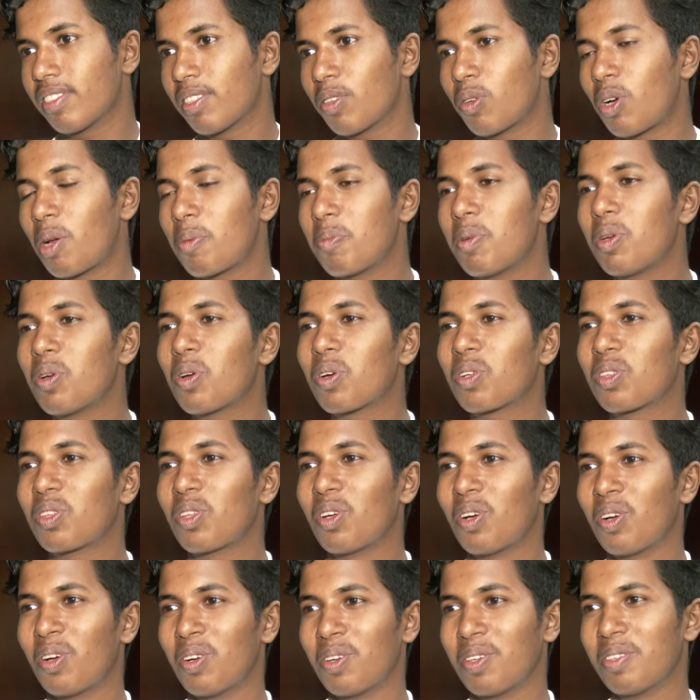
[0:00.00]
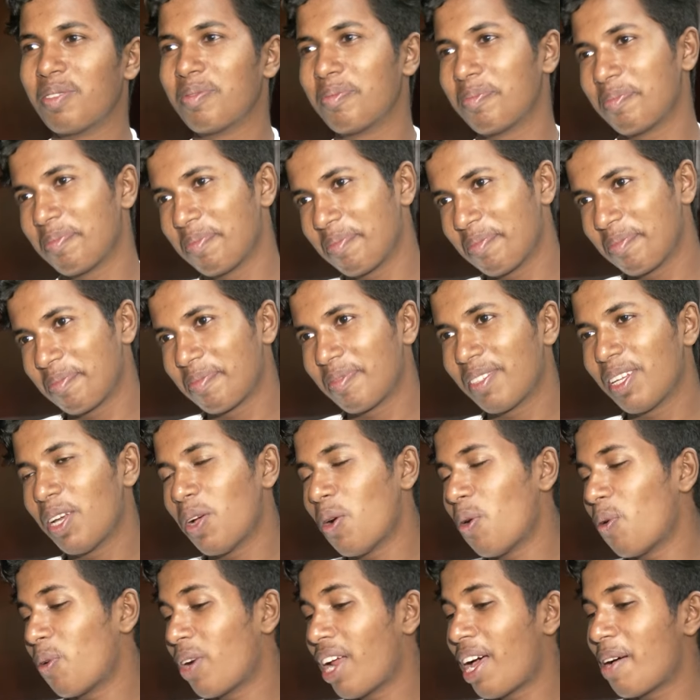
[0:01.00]
ওরা বিরক্ত
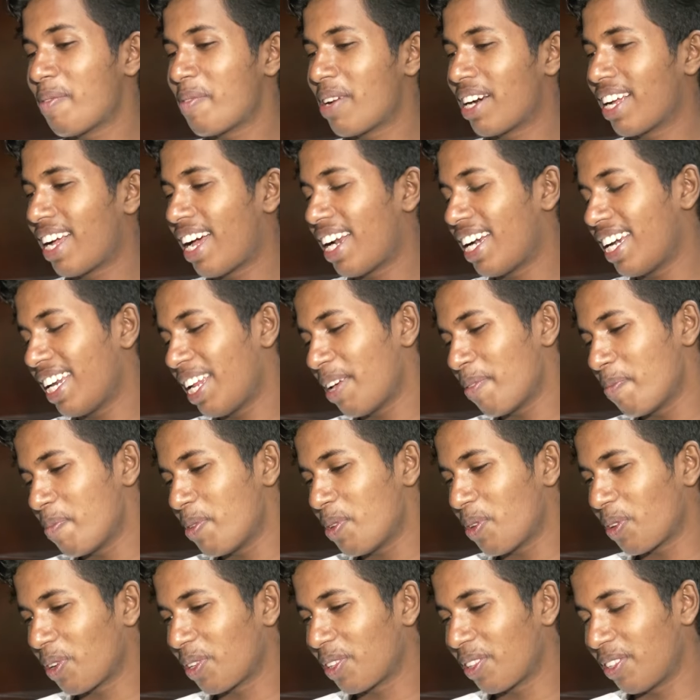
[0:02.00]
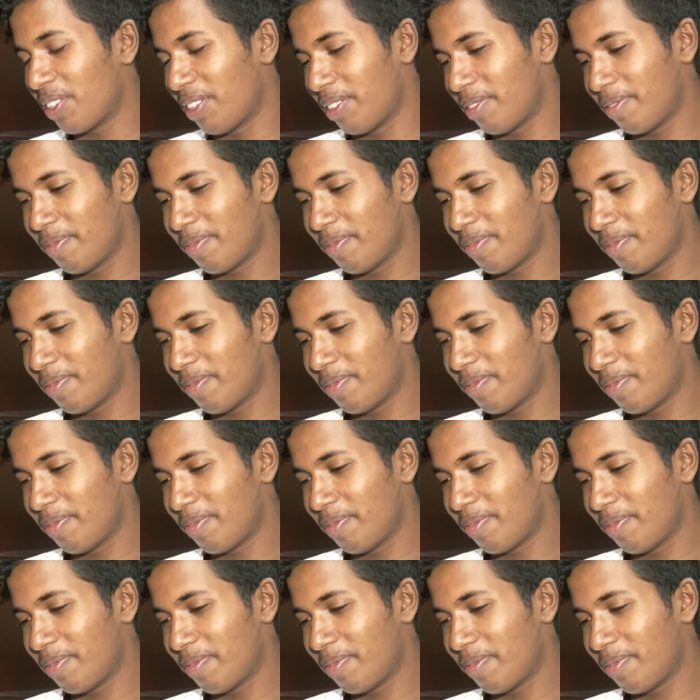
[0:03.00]
ওরা আমার গান নিয়ে বিরক্ত